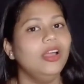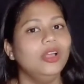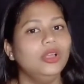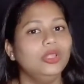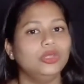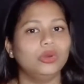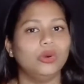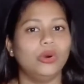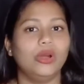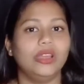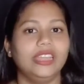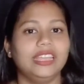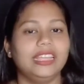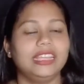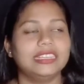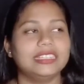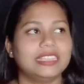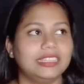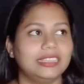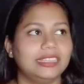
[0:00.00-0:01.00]
তো
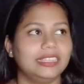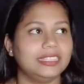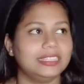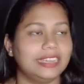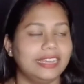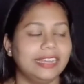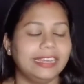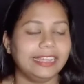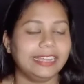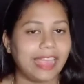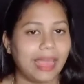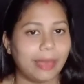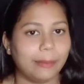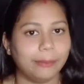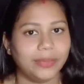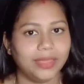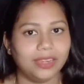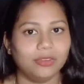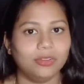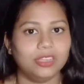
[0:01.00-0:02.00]
অনেকের সাথে সেখানে
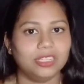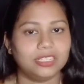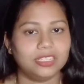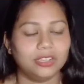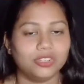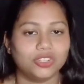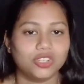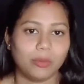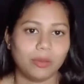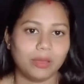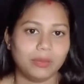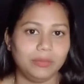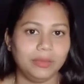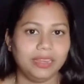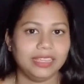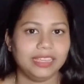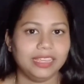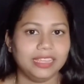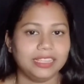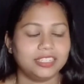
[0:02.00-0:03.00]
ক্যাম্পেইন হয়েছিল সবাই
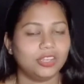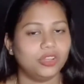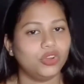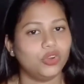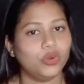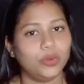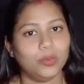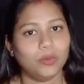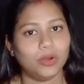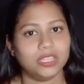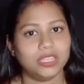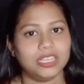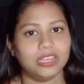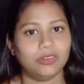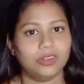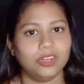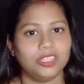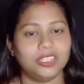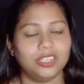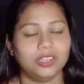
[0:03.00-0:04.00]
মিলে গিয়েছিল খুবই মজা
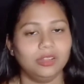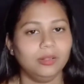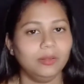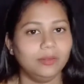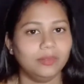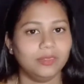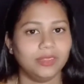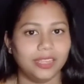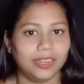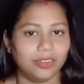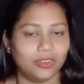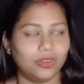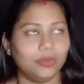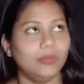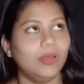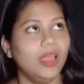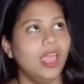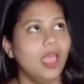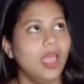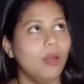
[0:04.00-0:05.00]
করেছিল এরকম
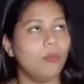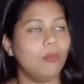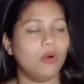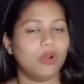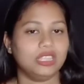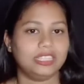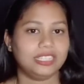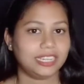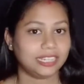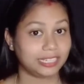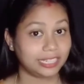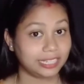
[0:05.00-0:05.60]
মজের একটা